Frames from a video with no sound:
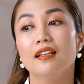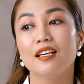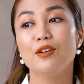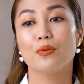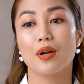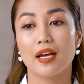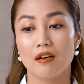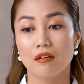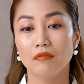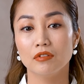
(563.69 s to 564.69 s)
thì điều này
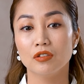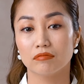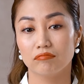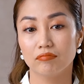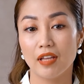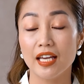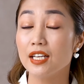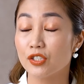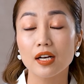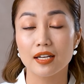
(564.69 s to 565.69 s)
nó được thể
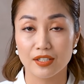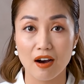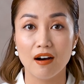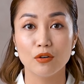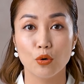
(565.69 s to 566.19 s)
hiện rất là rõ